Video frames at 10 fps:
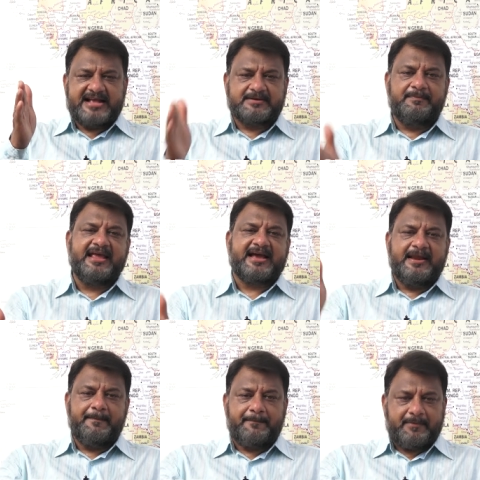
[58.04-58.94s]
అసెంబ్లీ
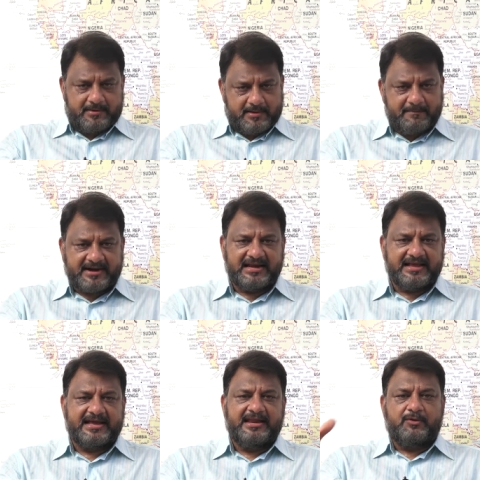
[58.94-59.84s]
కానీ
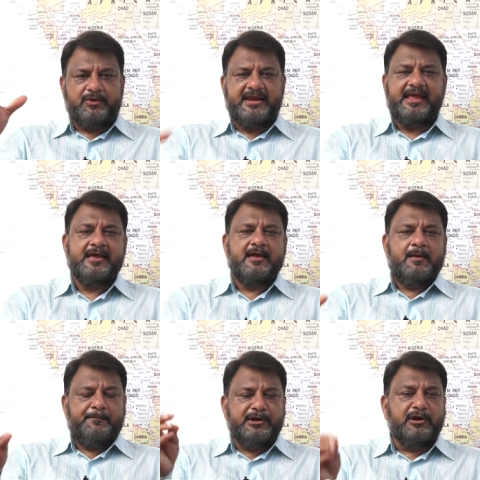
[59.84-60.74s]
మండలి కానీ కొన్ని
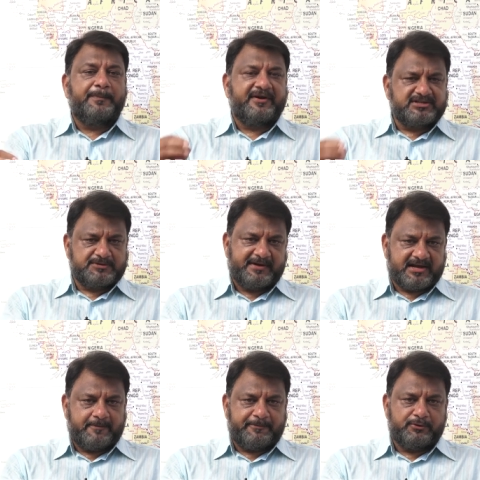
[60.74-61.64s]
బిల్లులు
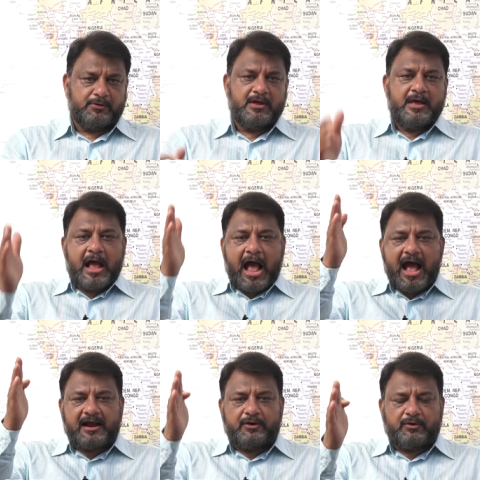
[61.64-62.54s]
ప్రవేశపెట్టినప్పుడు
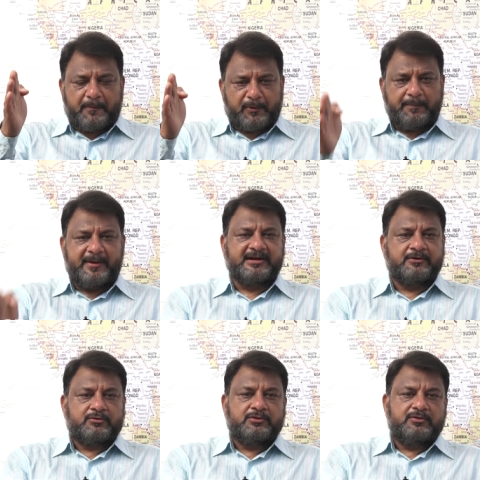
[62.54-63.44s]
అక్కడ ఒక పొరపాటు
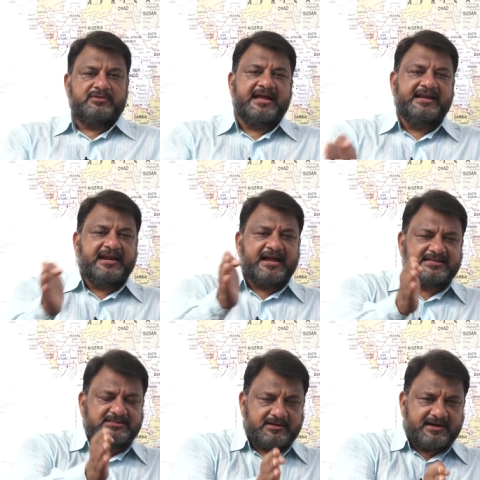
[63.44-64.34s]
అనుకుందాం దాన్ని రాజ్